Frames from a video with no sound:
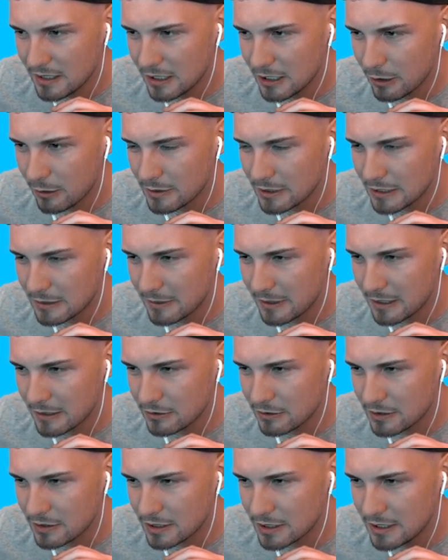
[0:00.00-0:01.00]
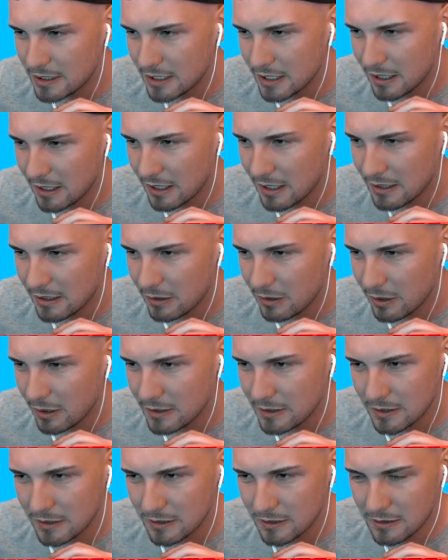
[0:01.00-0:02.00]
Wir kommen jetzt erstmal ganz kurz hier ran,
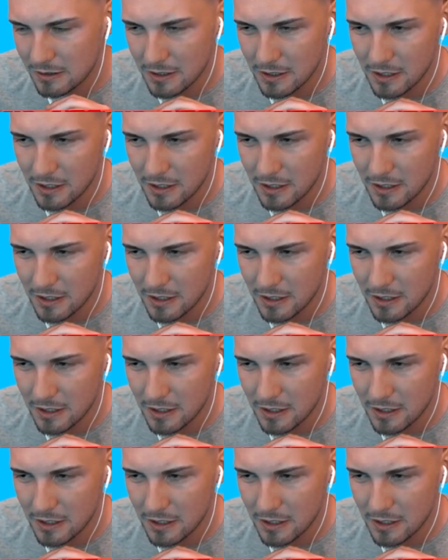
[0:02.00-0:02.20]
Leute.